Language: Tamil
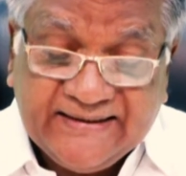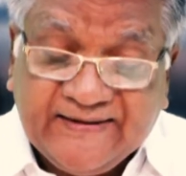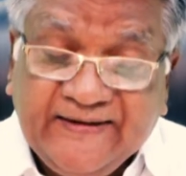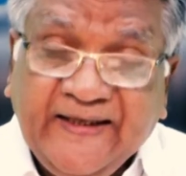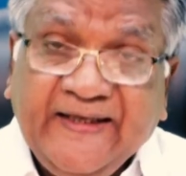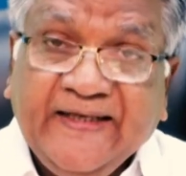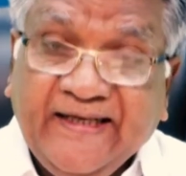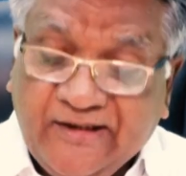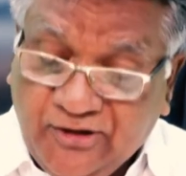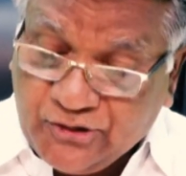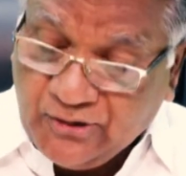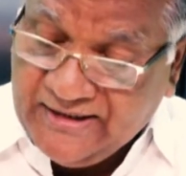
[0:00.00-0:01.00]
திடீர்
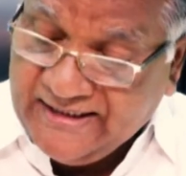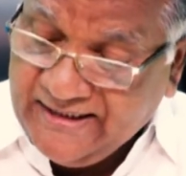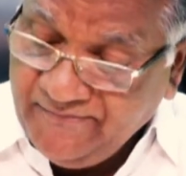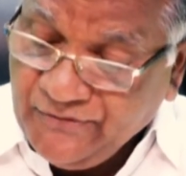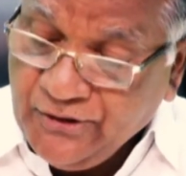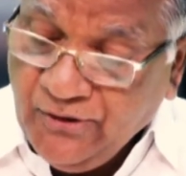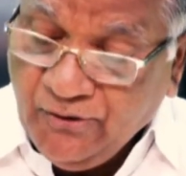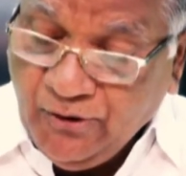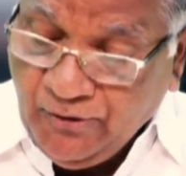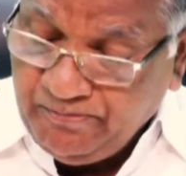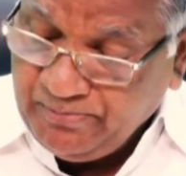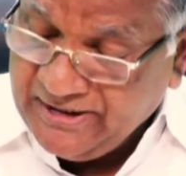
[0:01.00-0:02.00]
என்று சொல்லி
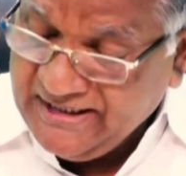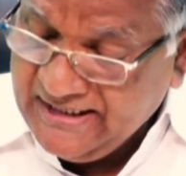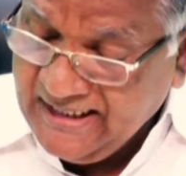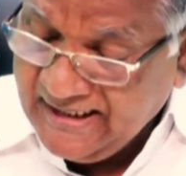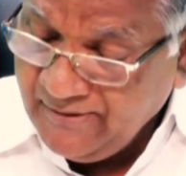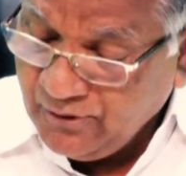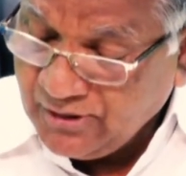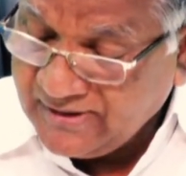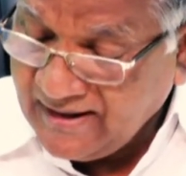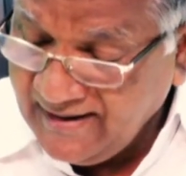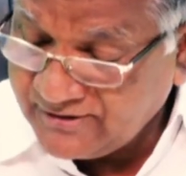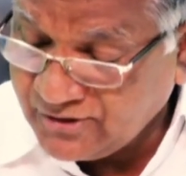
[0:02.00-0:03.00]
ஒரு பெரிய ஒரு
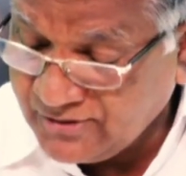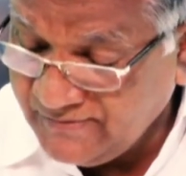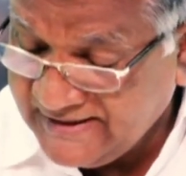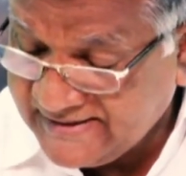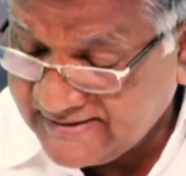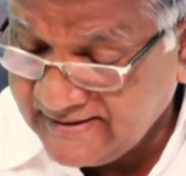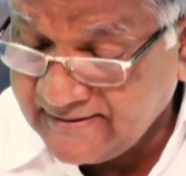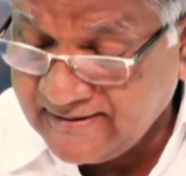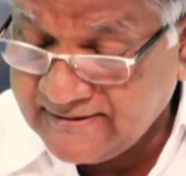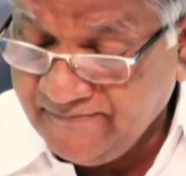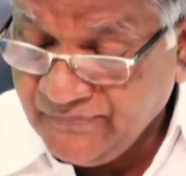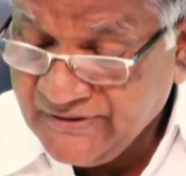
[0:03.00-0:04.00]
காற்று
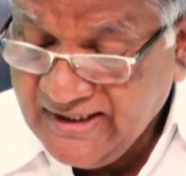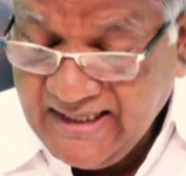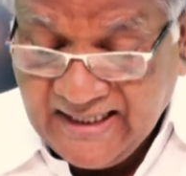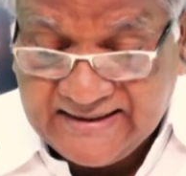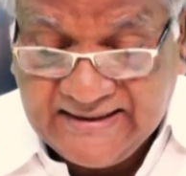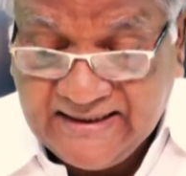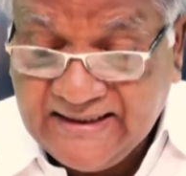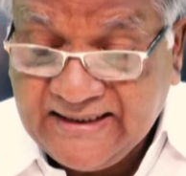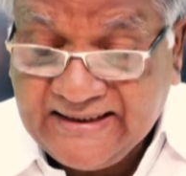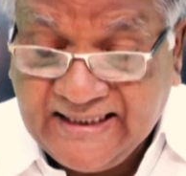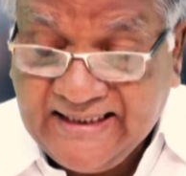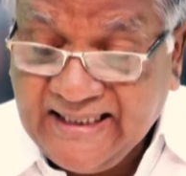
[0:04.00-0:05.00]
வீசுகிறது அது
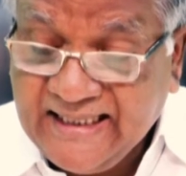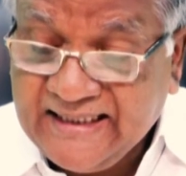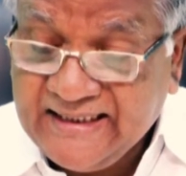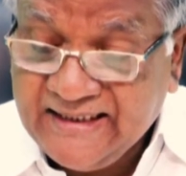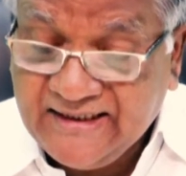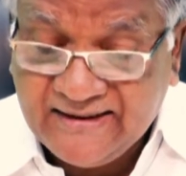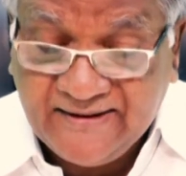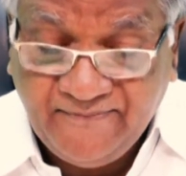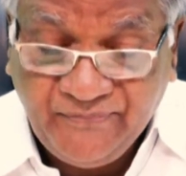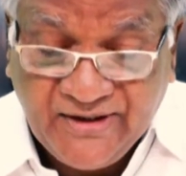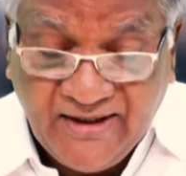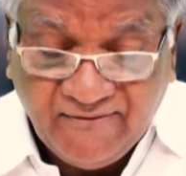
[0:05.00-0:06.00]
என்ன என்று
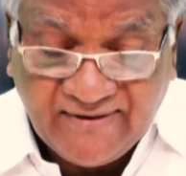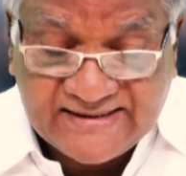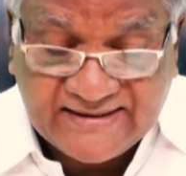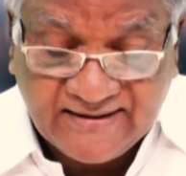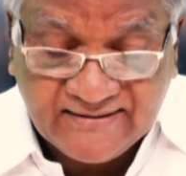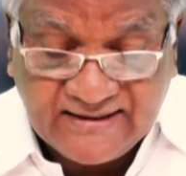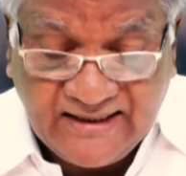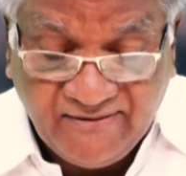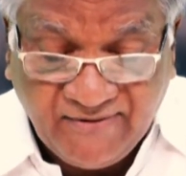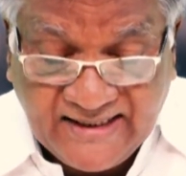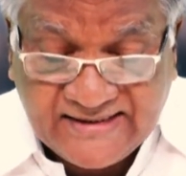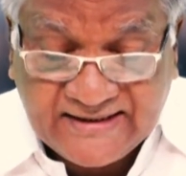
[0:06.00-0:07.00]
வசனத்திலே
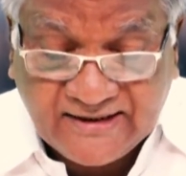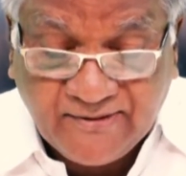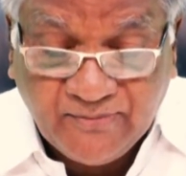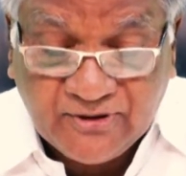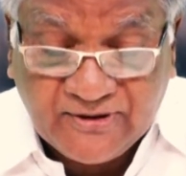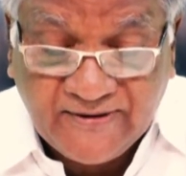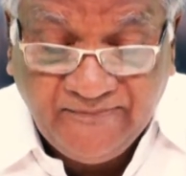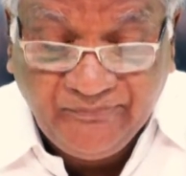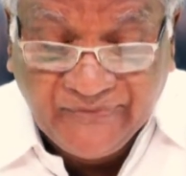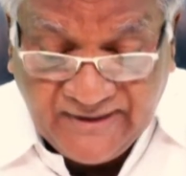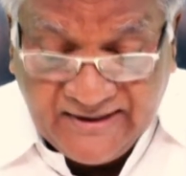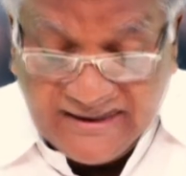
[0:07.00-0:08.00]
போது
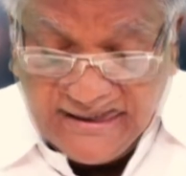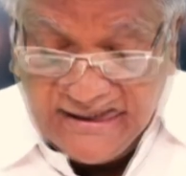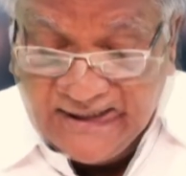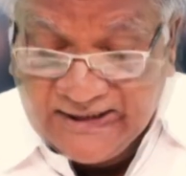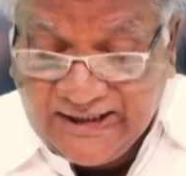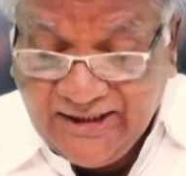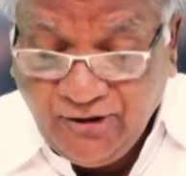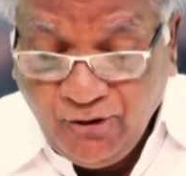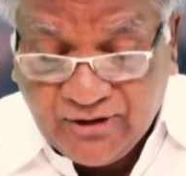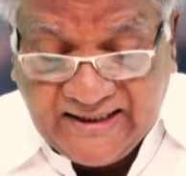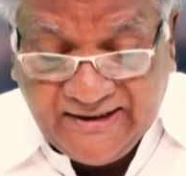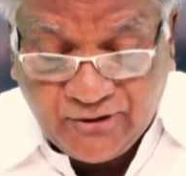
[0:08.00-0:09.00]

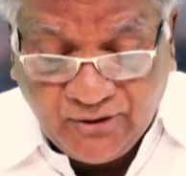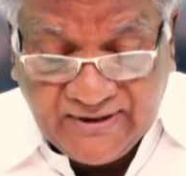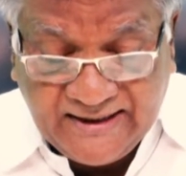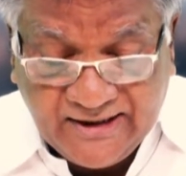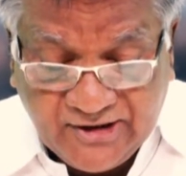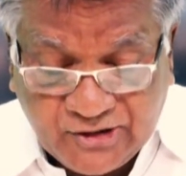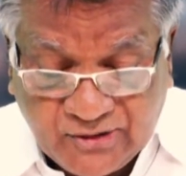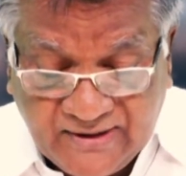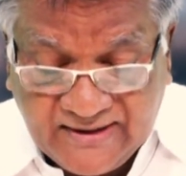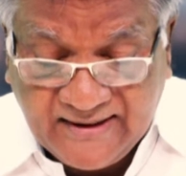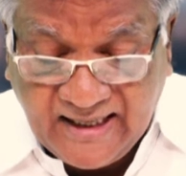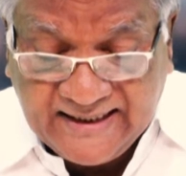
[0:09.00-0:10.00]
ஈரோக்லீதோன் என்று
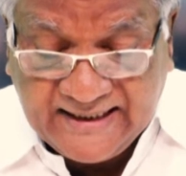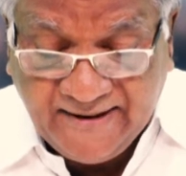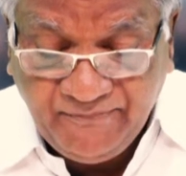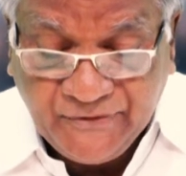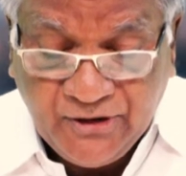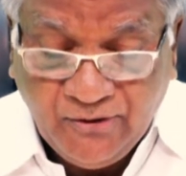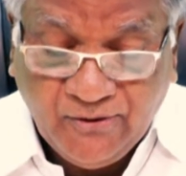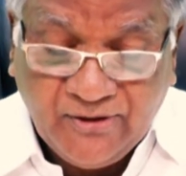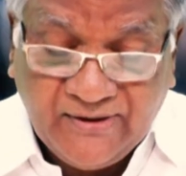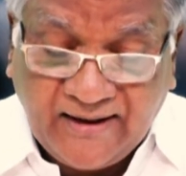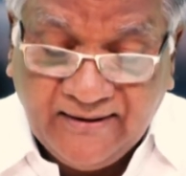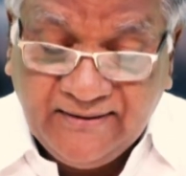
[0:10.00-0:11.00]
சொல்கிறதான ஒரு
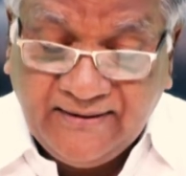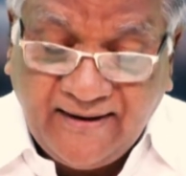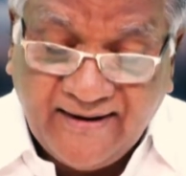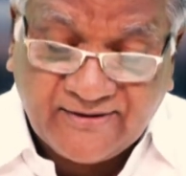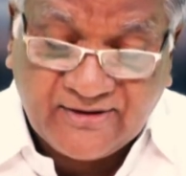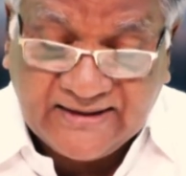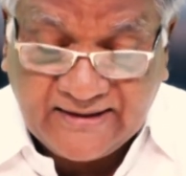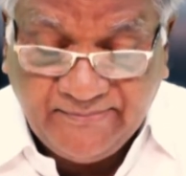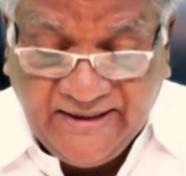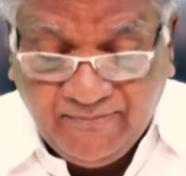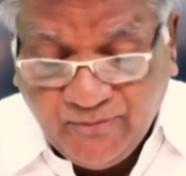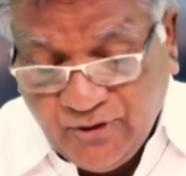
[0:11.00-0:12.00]
கடும் காற்று அதன்
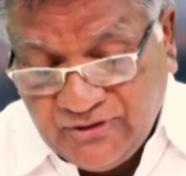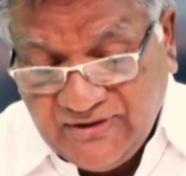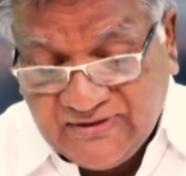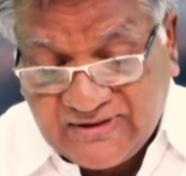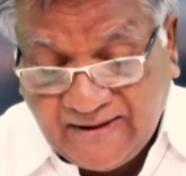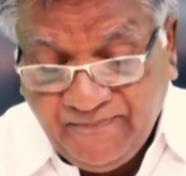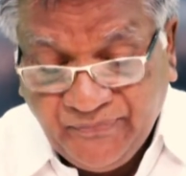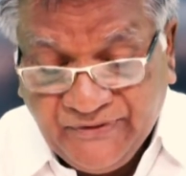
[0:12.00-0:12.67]
மேல் மோதிட்டான்